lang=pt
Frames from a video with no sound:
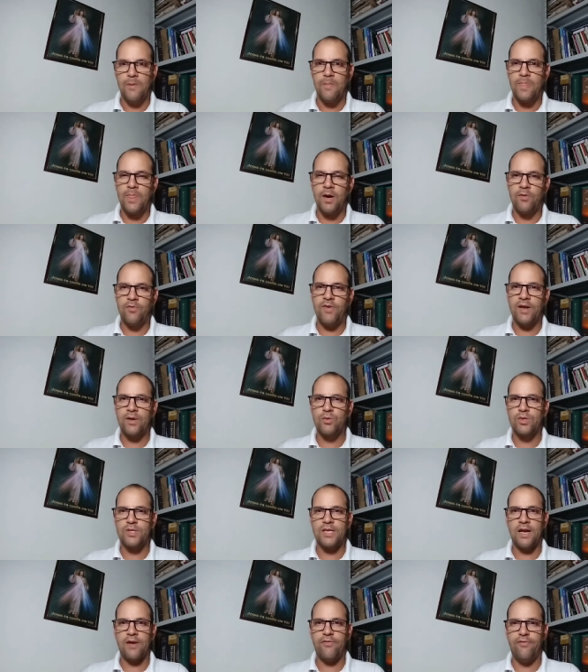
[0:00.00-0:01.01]
não vai
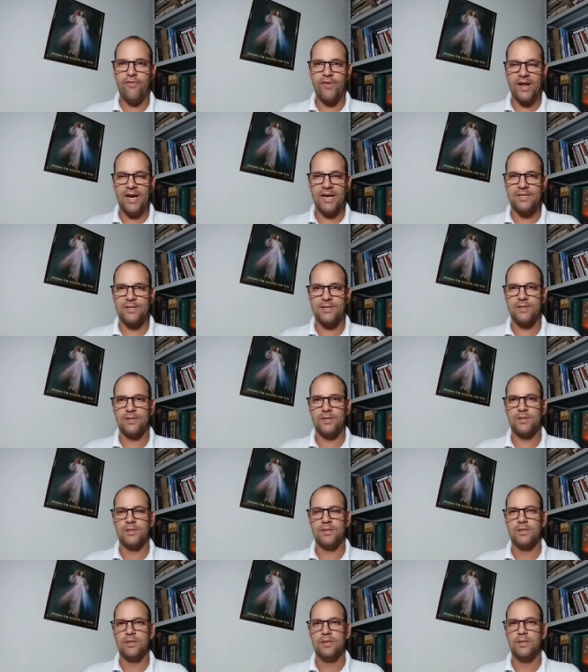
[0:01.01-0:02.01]
usar
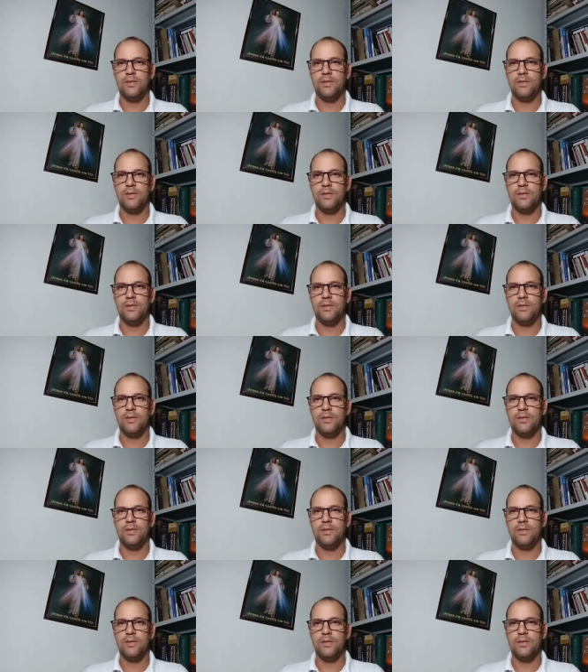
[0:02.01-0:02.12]
frases